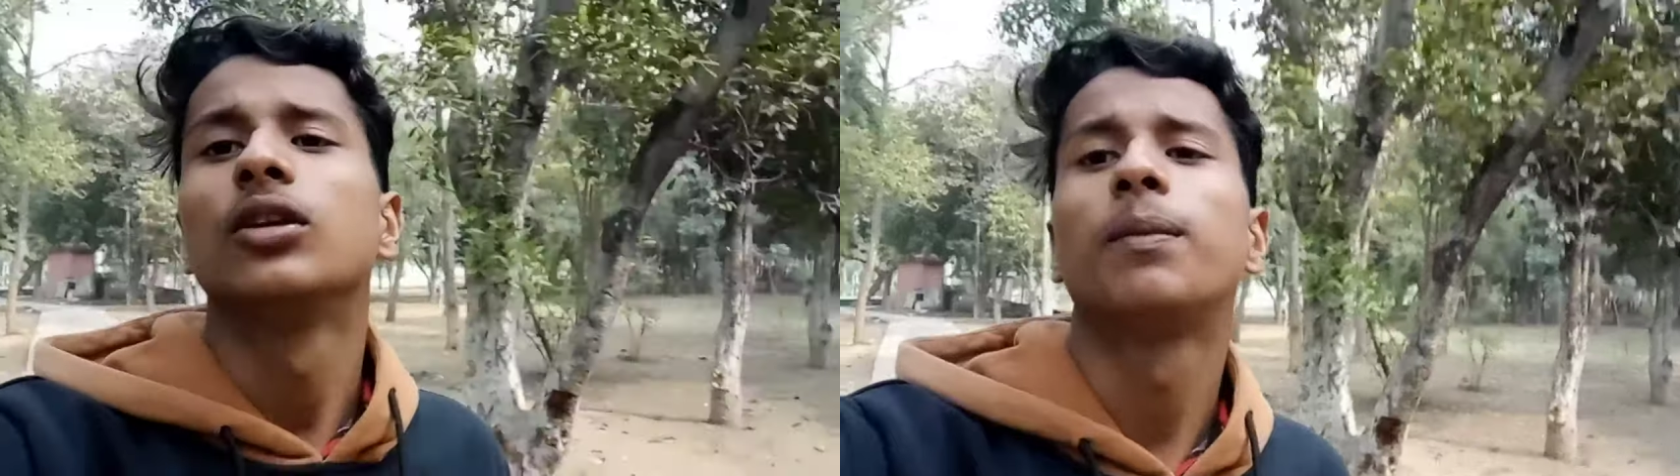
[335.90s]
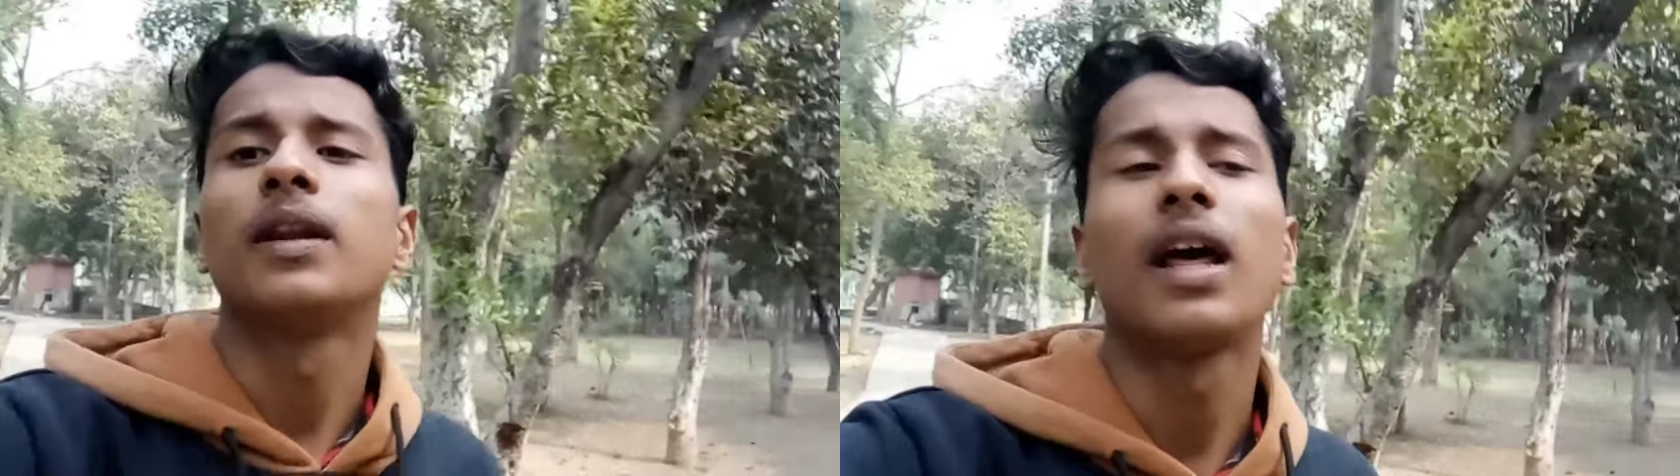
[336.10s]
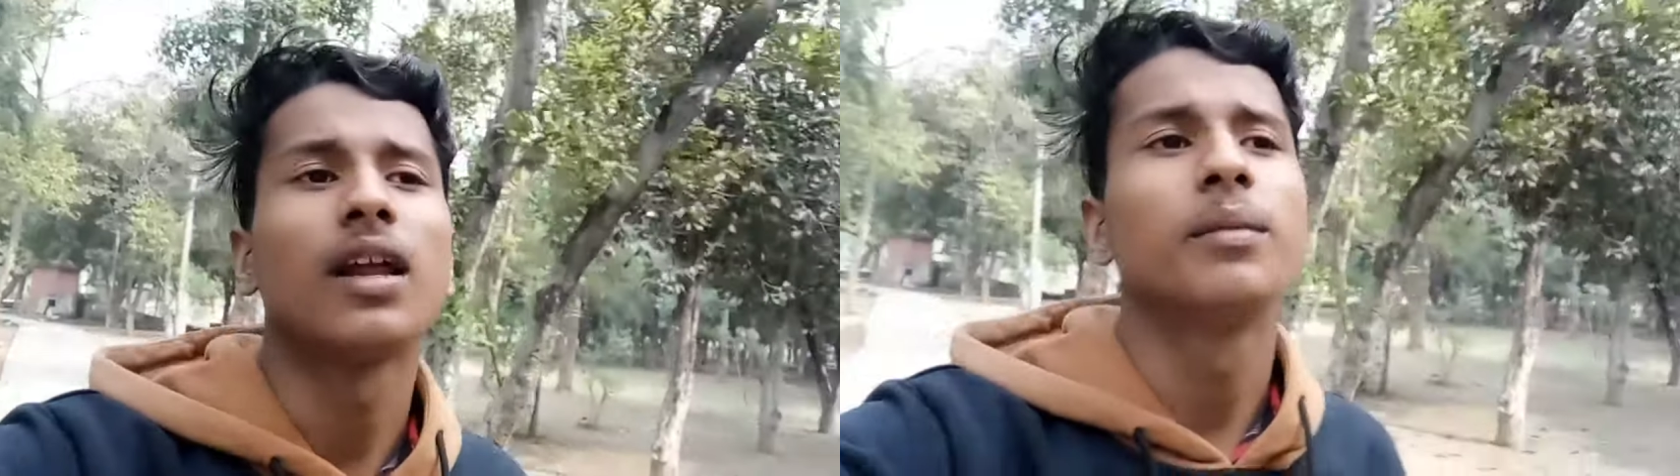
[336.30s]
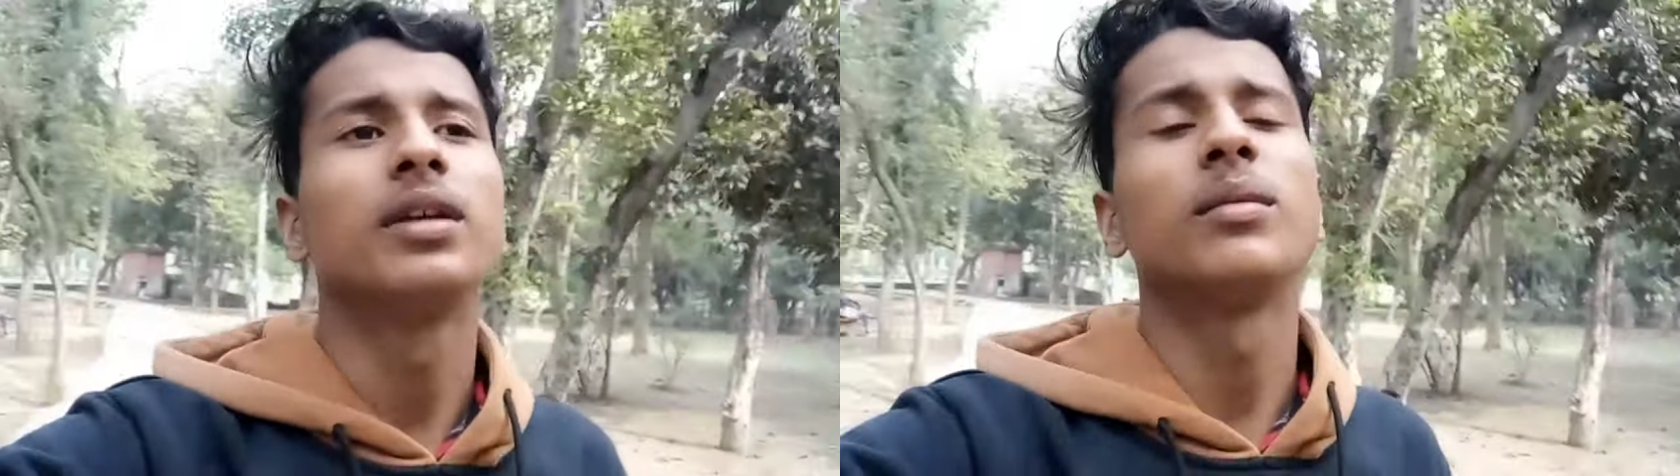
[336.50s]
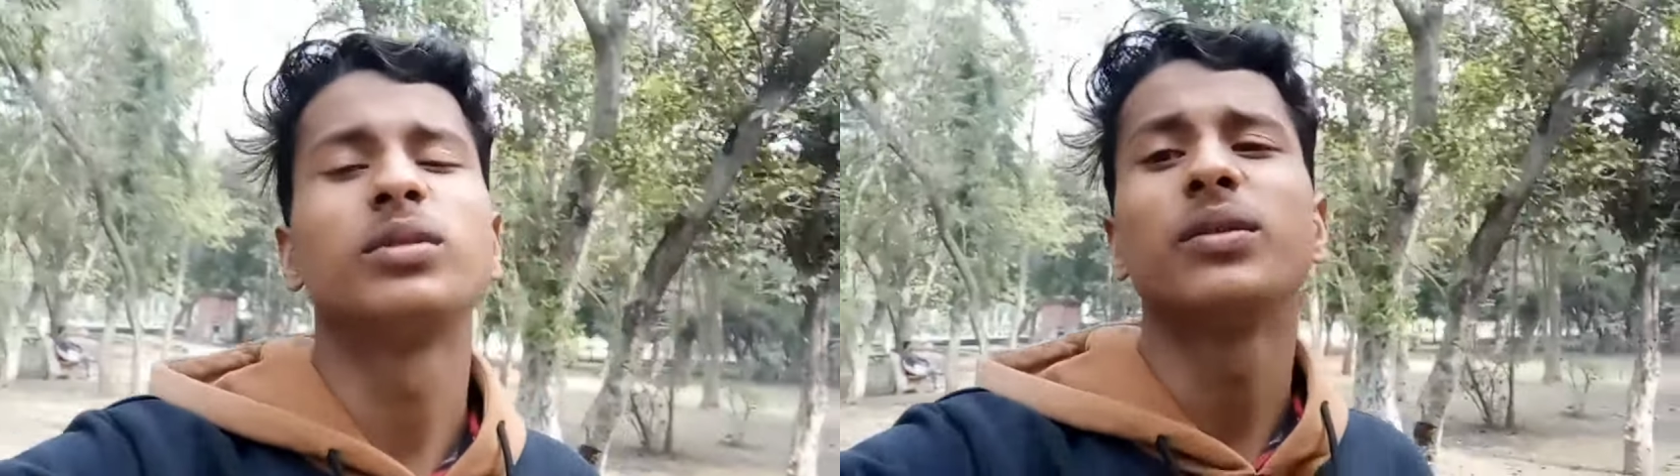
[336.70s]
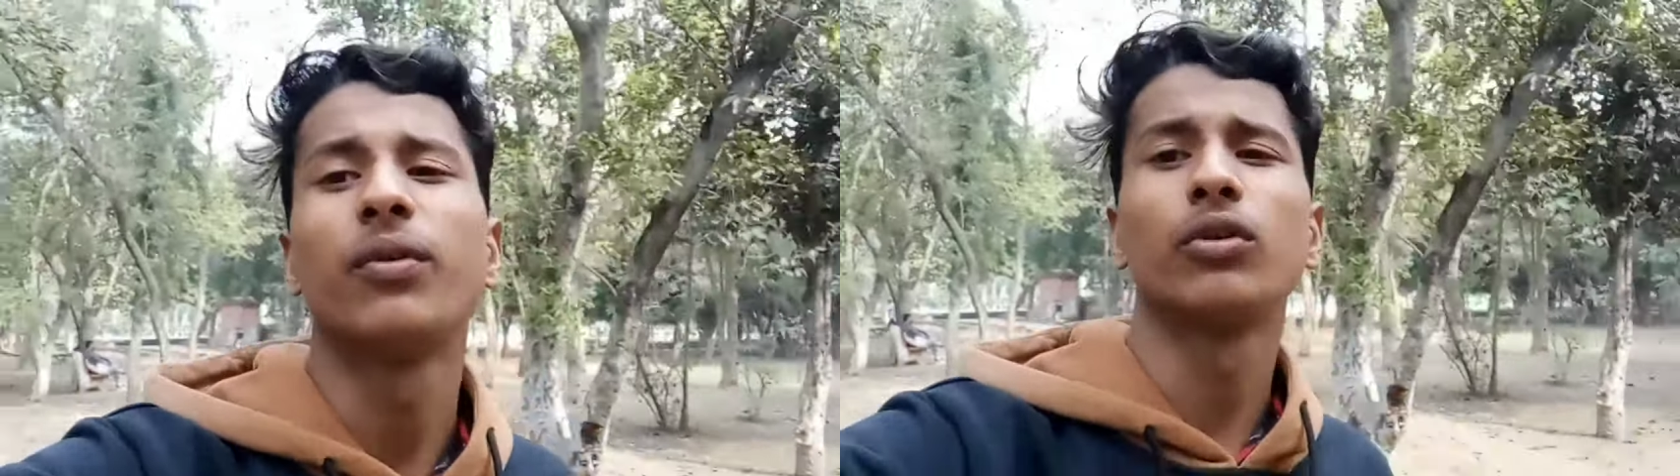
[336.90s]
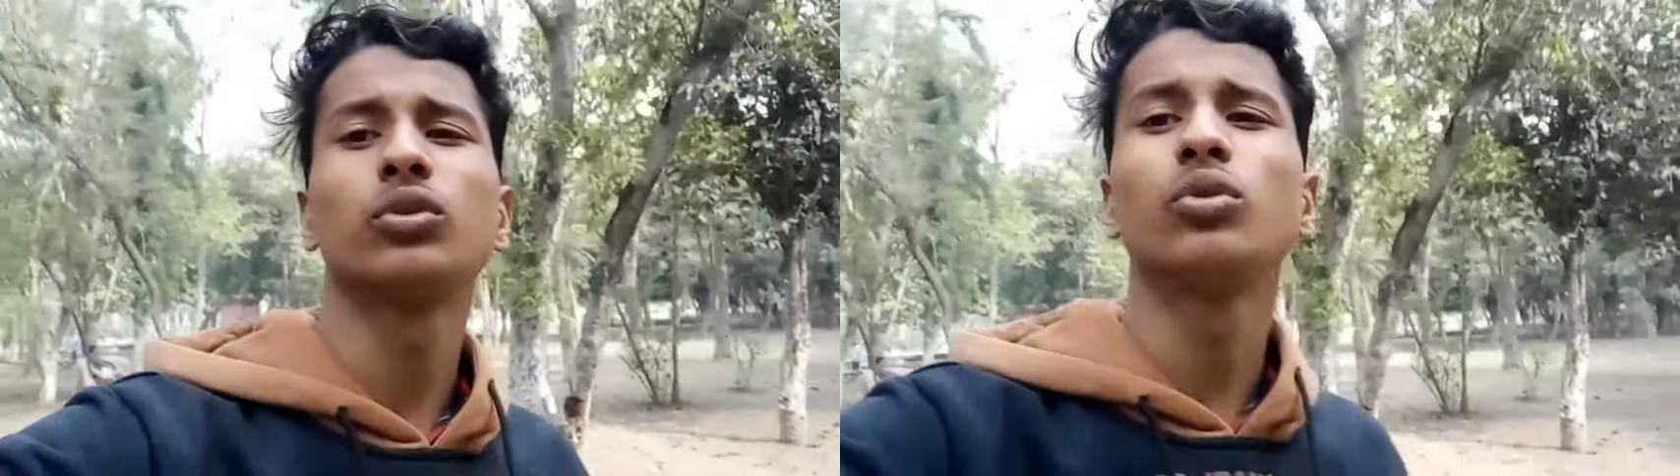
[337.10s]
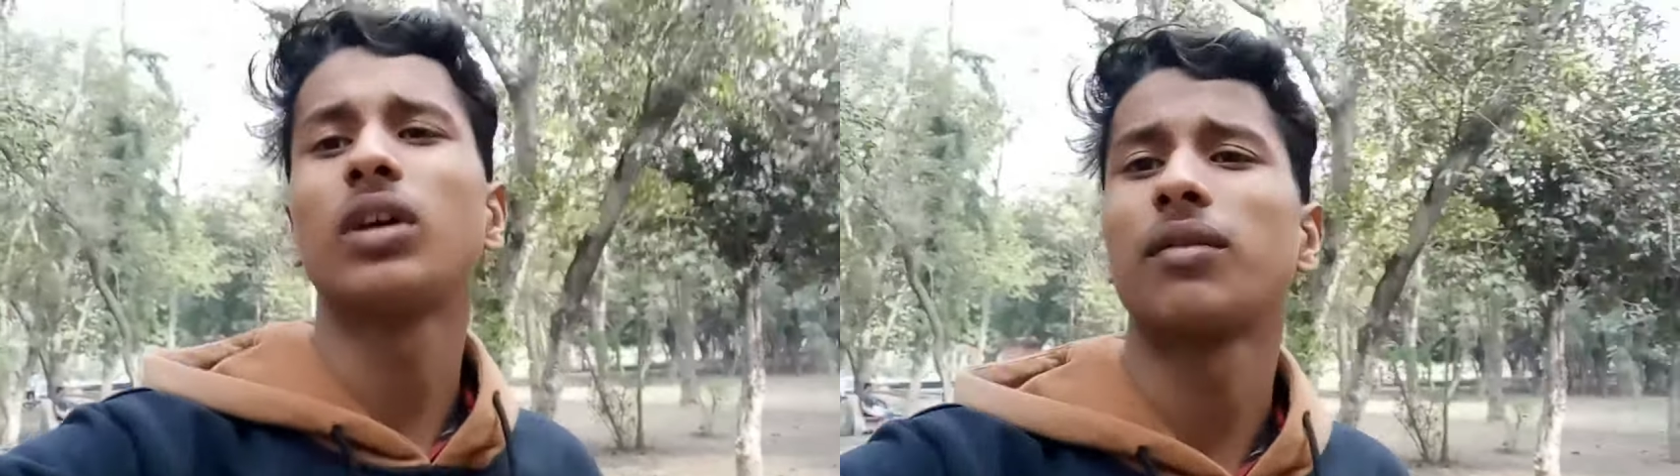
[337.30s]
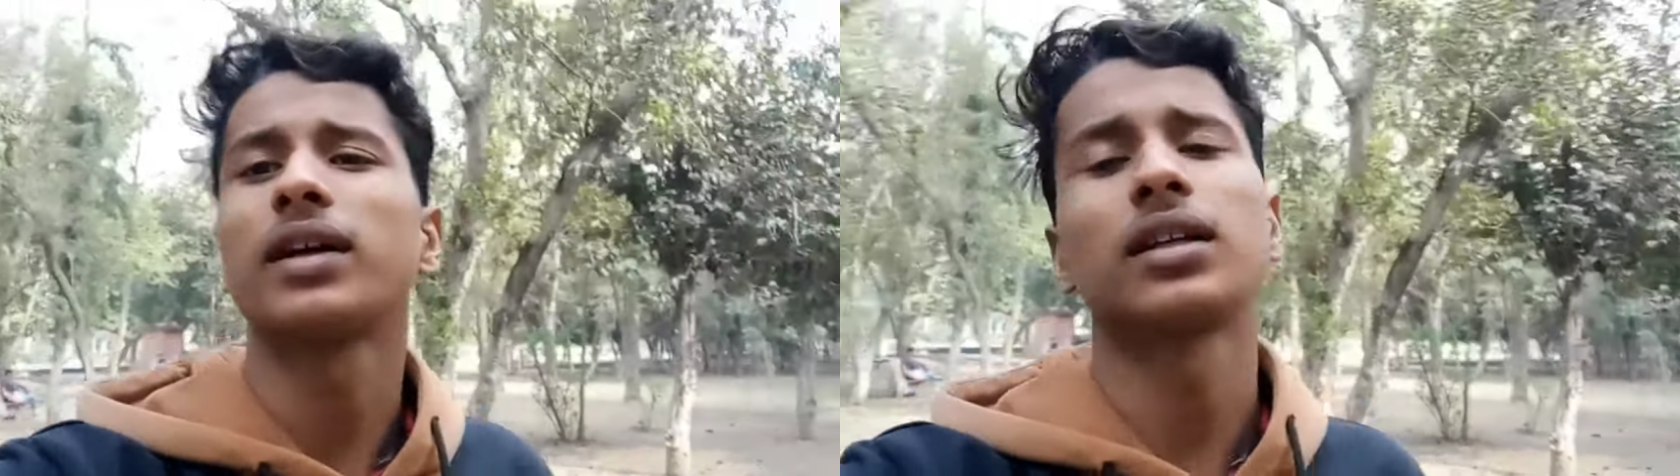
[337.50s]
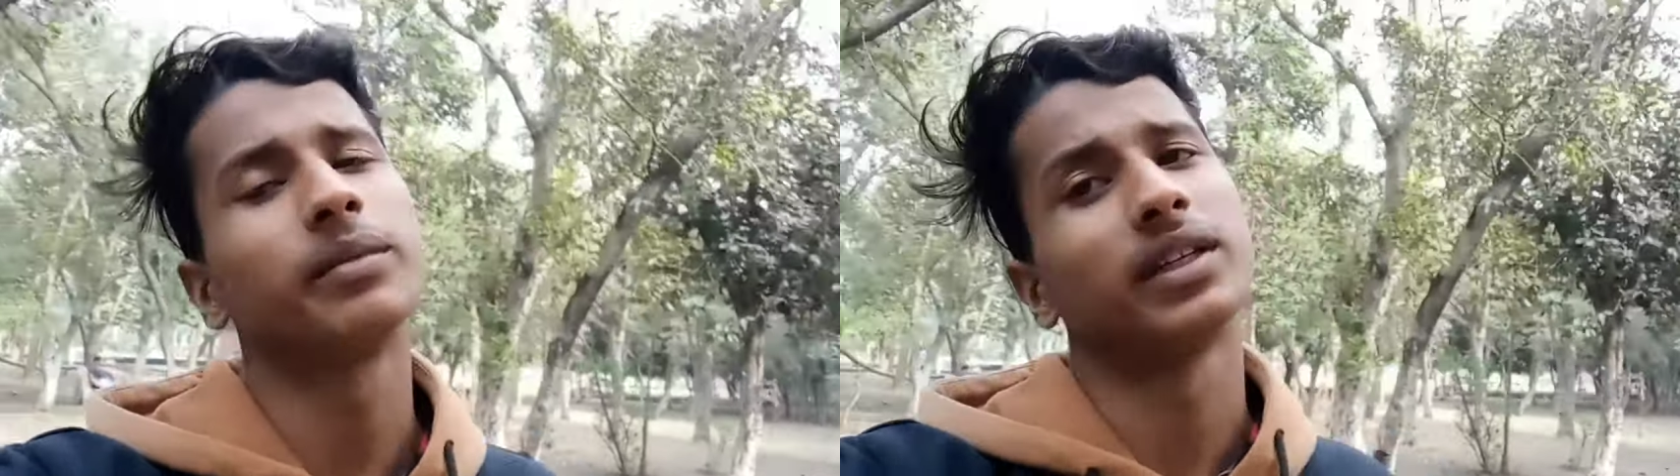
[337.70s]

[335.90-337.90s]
तो फिलहाल अभी हमसे फ़ोटो शूट करवा के हम